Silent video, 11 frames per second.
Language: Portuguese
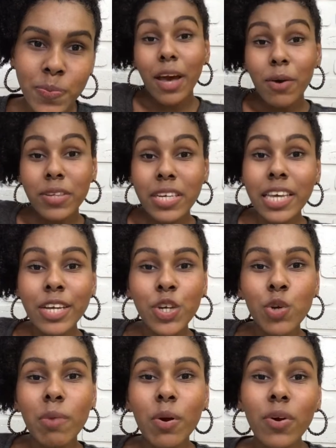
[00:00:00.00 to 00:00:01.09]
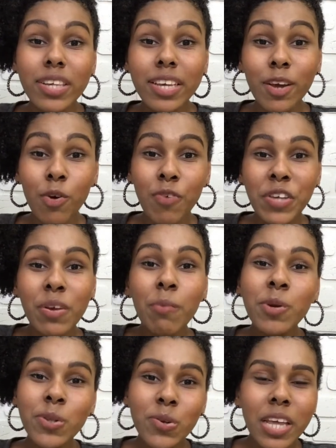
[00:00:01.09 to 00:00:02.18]
E é o seguinte, uma coisa que eu faço há
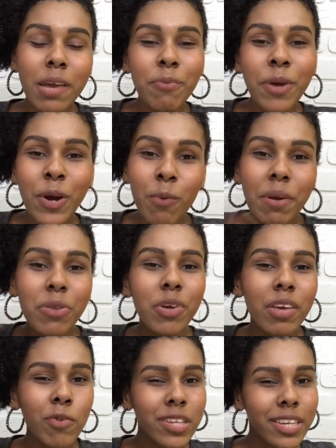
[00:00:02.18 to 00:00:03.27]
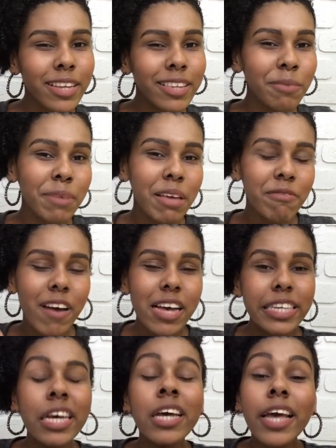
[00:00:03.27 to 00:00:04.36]
muito tempo e recomendo que você também
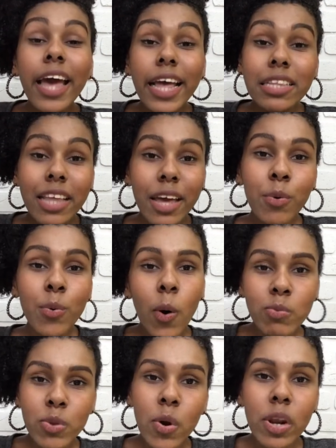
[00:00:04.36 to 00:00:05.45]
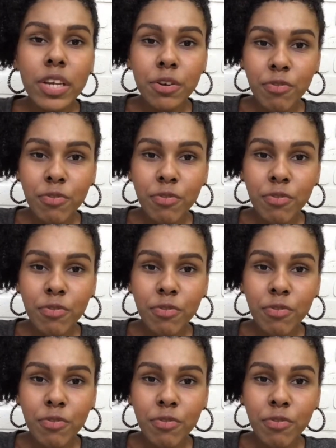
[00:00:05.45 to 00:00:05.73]
faça é ter um controle de